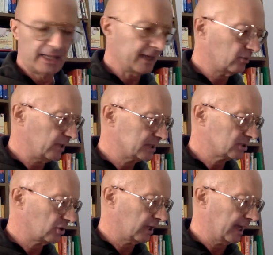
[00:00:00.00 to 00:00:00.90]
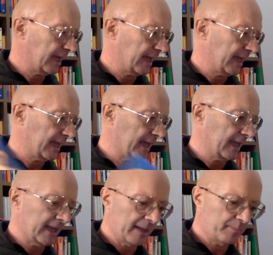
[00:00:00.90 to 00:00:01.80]
e questo
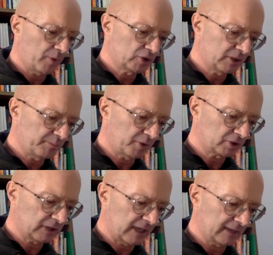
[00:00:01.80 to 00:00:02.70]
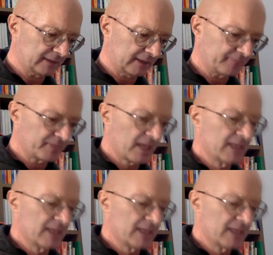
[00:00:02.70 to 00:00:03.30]
è, è molto importante.